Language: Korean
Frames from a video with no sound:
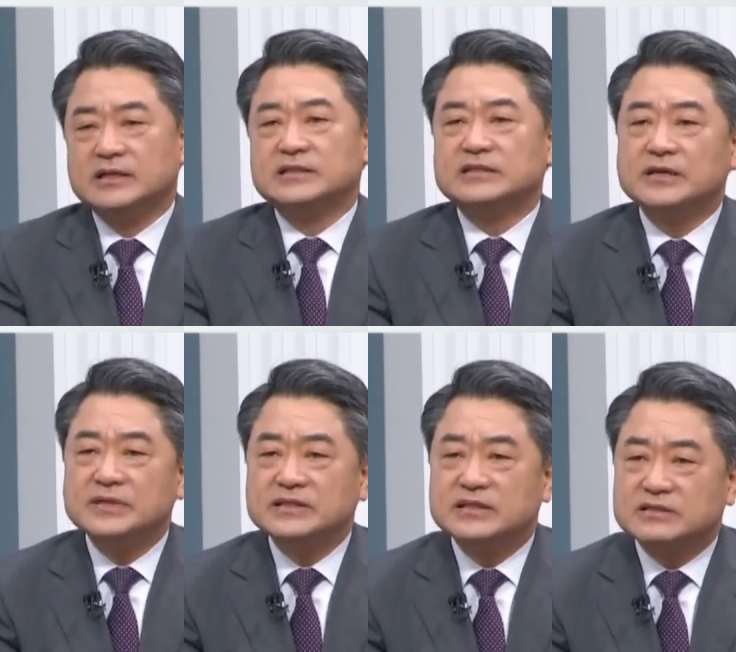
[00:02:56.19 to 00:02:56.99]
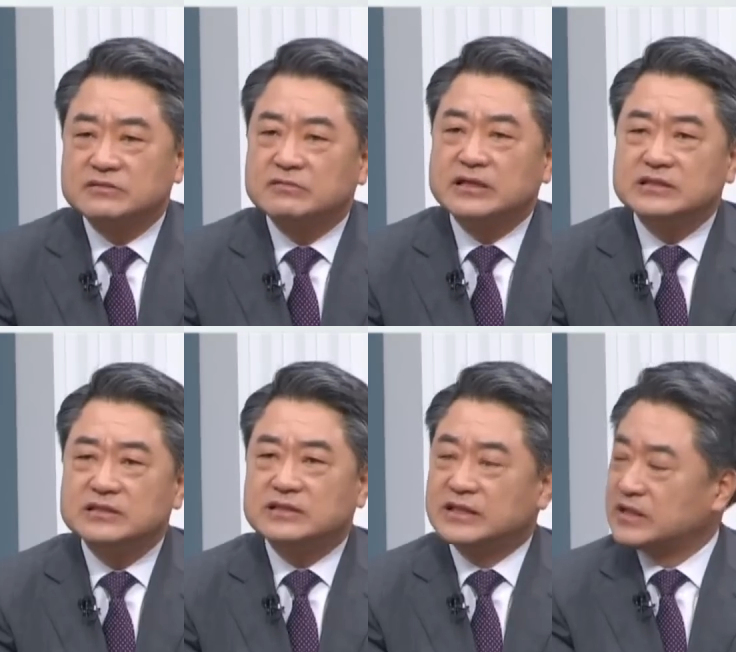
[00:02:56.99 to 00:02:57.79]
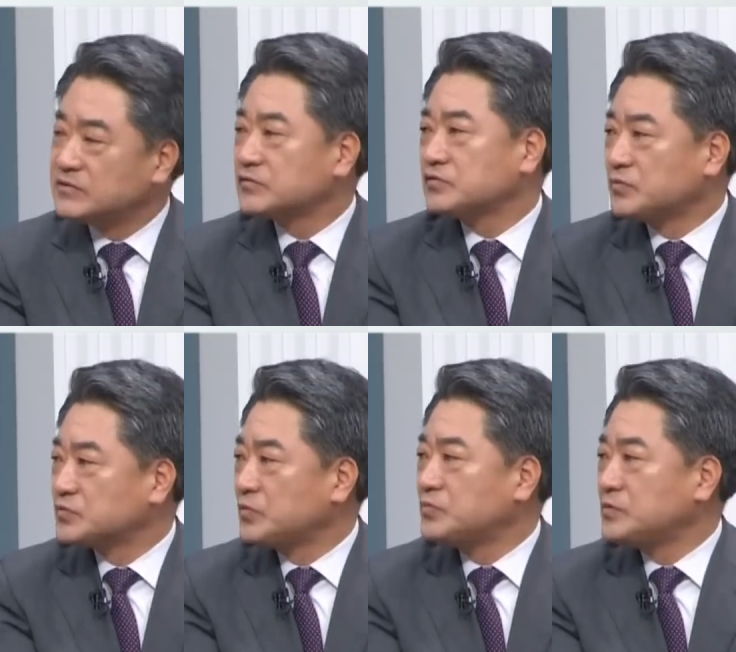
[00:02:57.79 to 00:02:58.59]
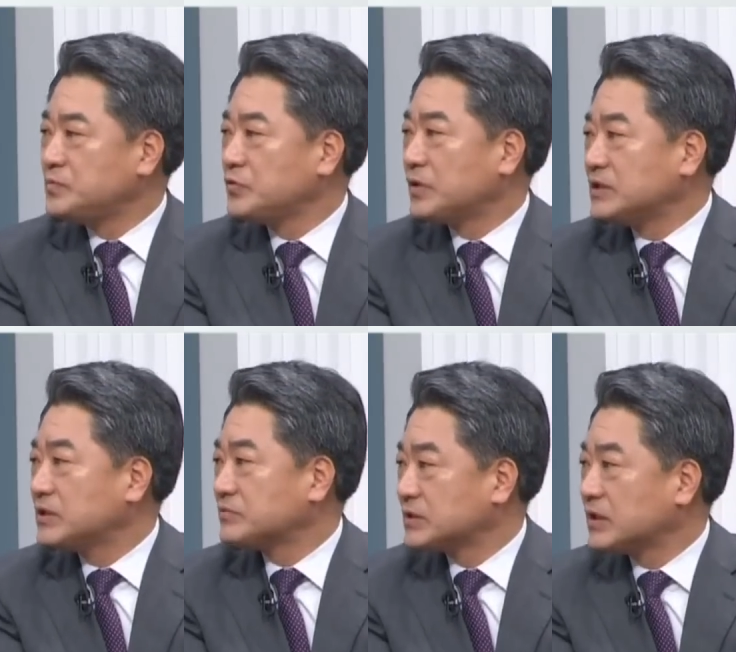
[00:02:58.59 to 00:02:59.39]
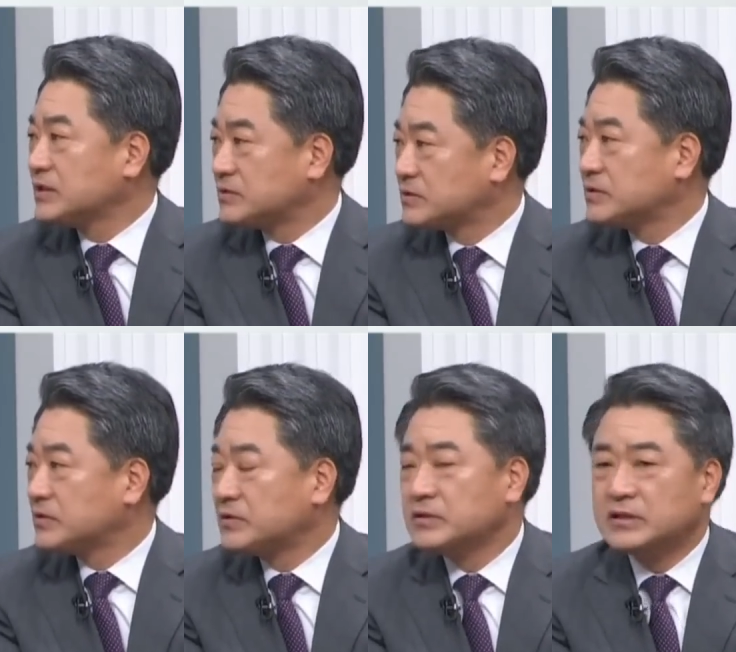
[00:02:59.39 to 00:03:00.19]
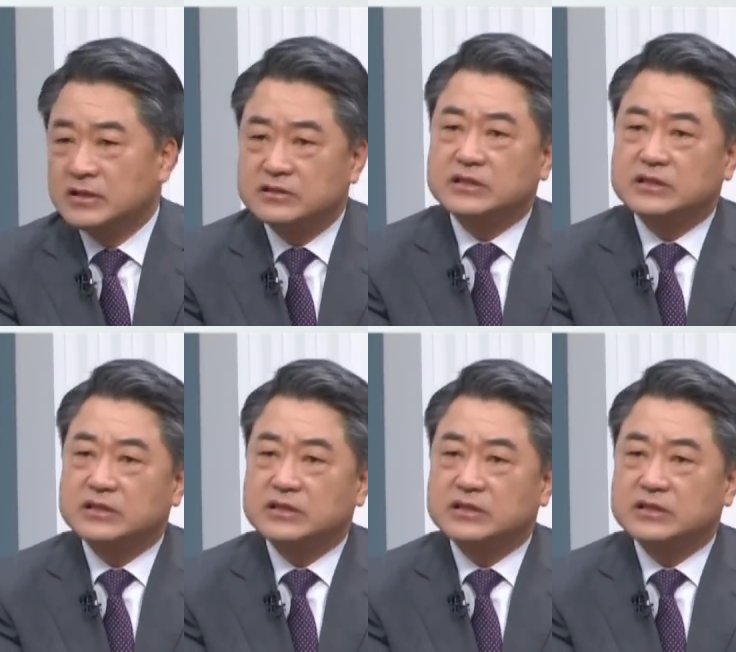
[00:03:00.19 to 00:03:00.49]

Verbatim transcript: 이참에 이제 선관위를 대대적으로 좀 손볼 필요가 있다고 생각이 들어요. 그렇군요.